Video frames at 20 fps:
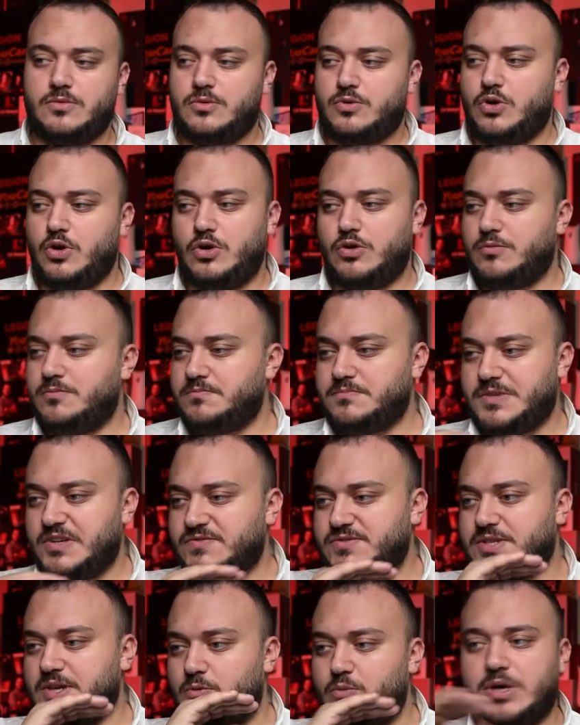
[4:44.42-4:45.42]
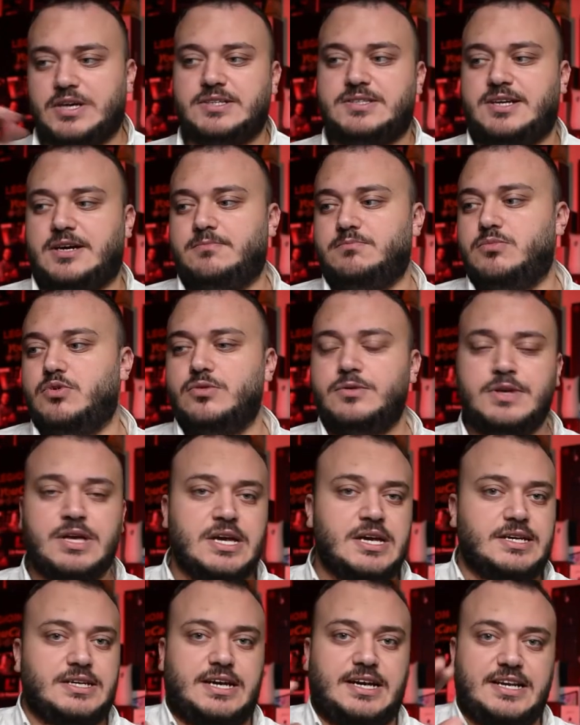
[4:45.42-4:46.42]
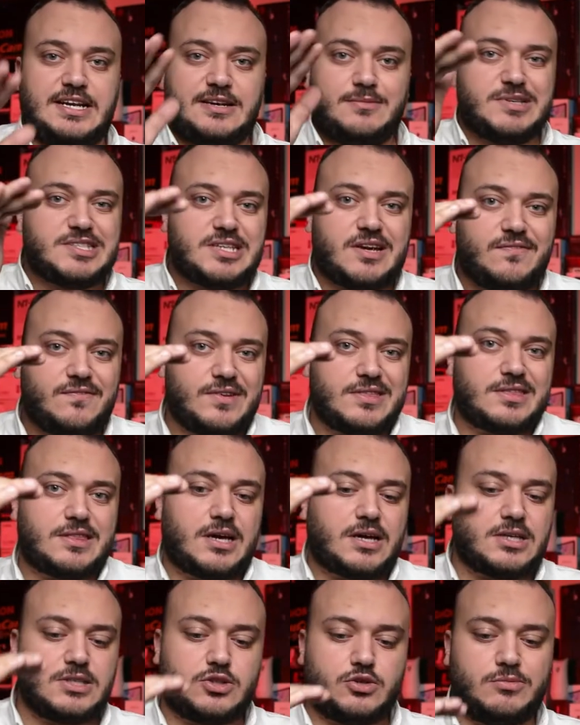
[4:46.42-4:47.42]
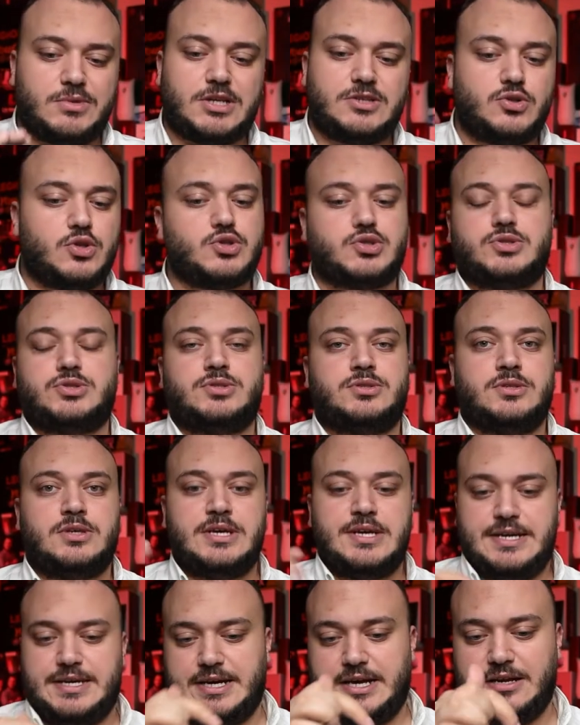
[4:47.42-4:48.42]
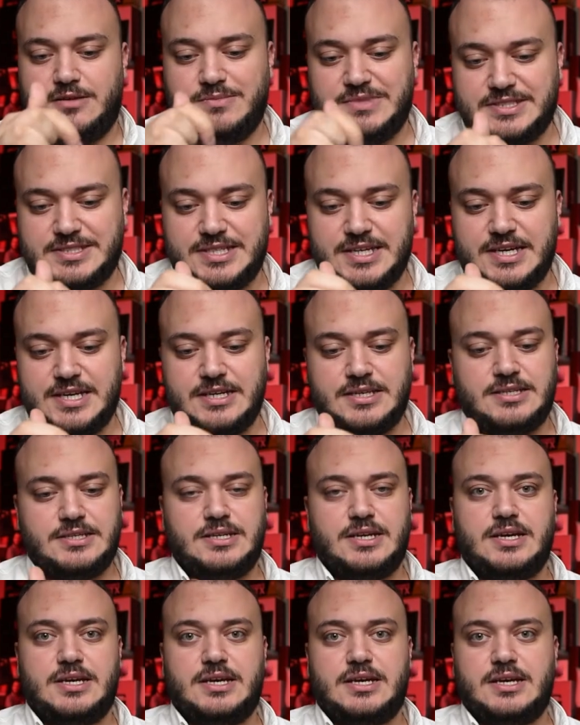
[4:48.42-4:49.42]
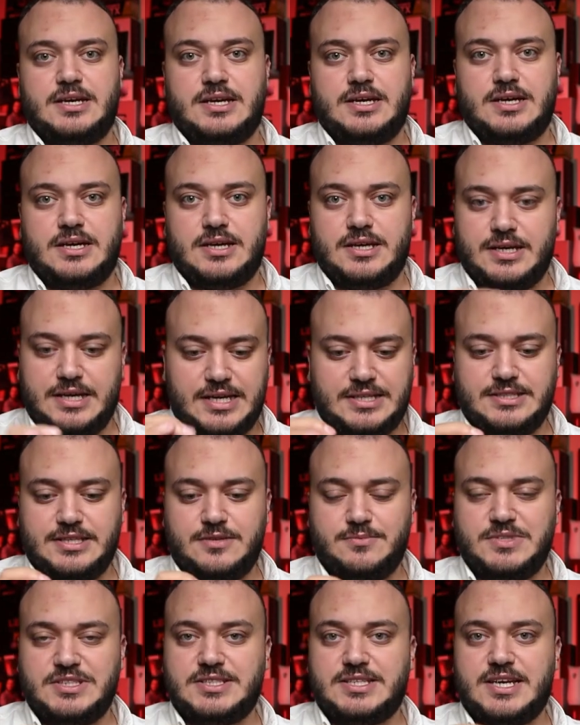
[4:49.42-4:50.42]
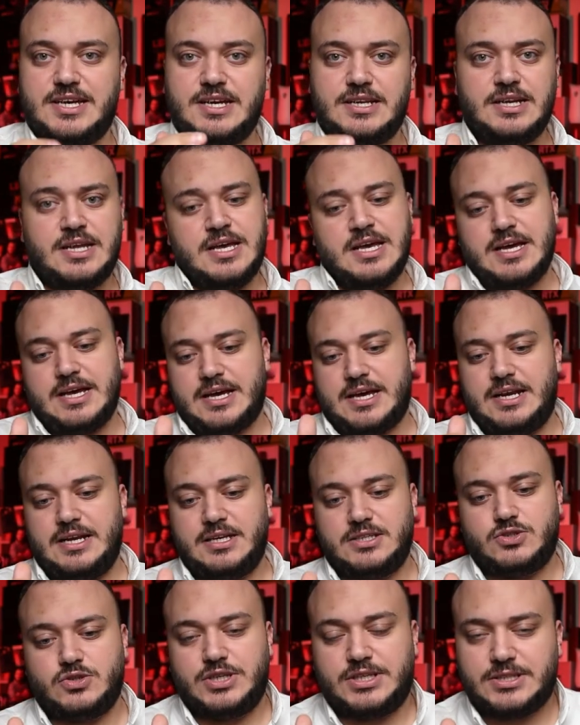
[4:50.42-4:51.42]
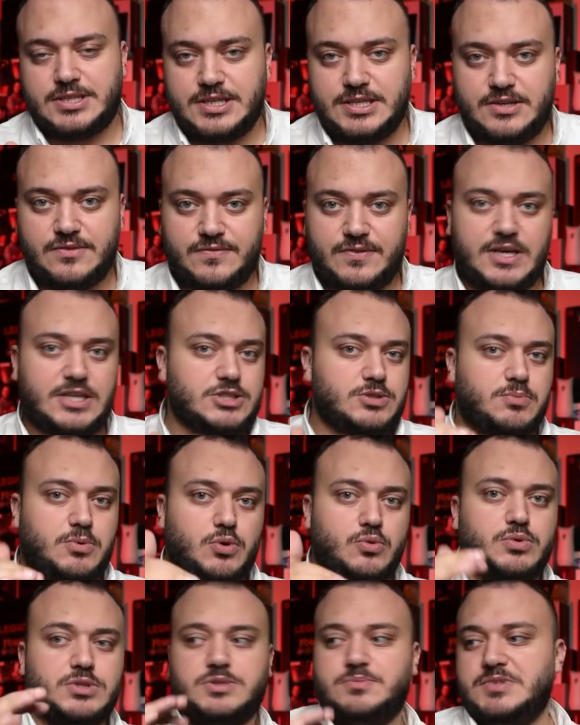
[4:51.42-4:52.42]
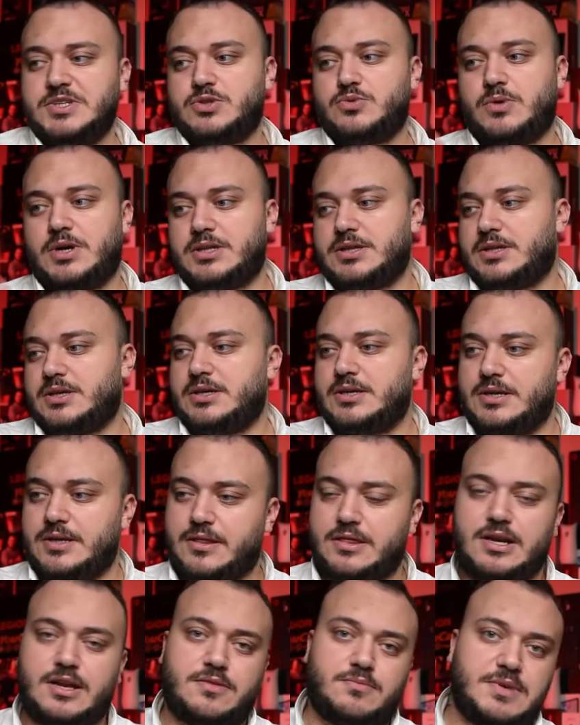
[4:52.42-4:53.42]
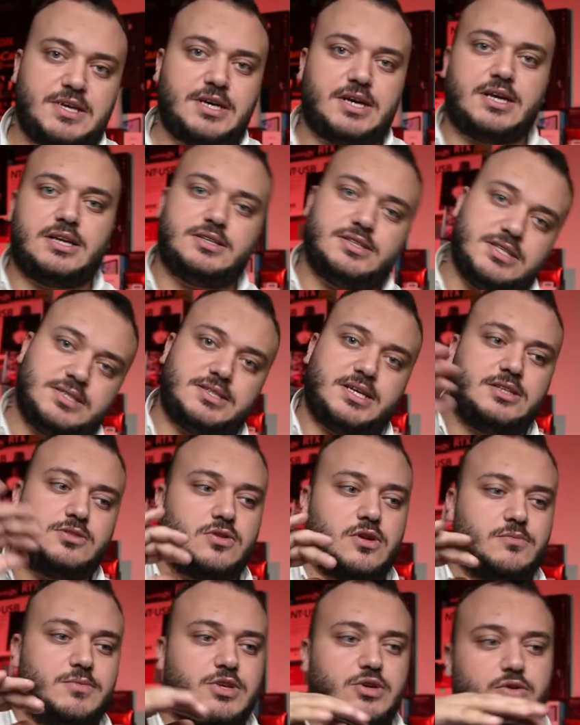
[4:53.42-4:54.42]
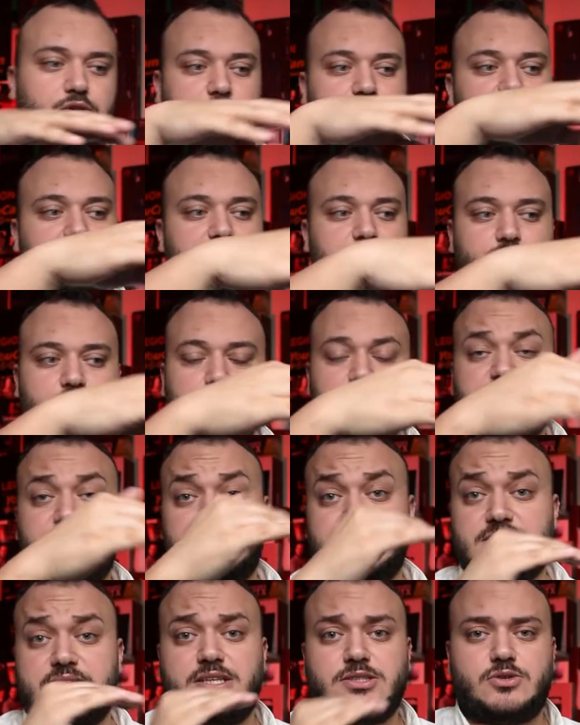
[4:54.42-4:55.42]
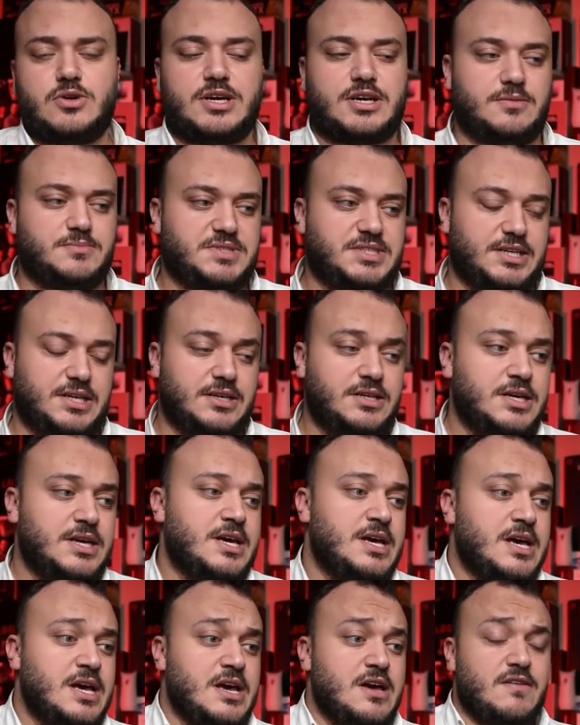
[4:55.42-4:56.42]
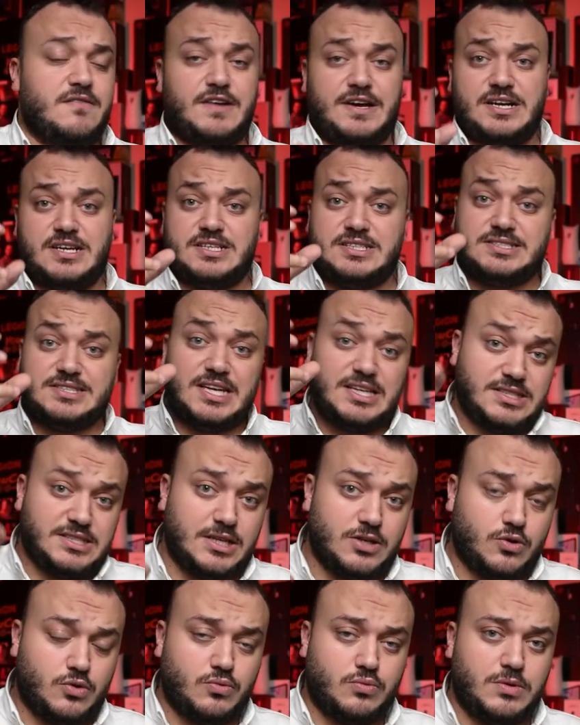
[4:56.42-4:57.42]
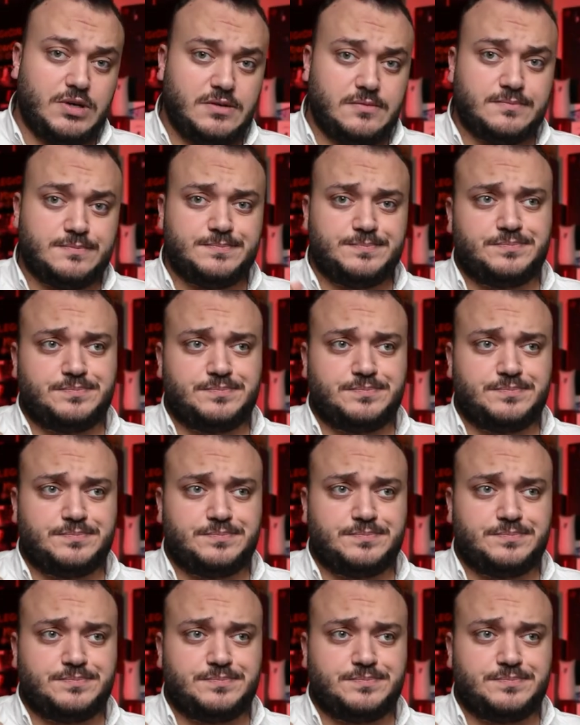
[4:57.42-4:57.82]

كلهم بنفس الوقت عبوا يعني انا بس خفضت طاقتهم للنص يعني ال 200 اي دي 200 خليته يعطيني فلاش بقوه 100 واط ال 300 خل... نزلته ل 150 وال 100 نزلته ل 50 فانا نزلت القوه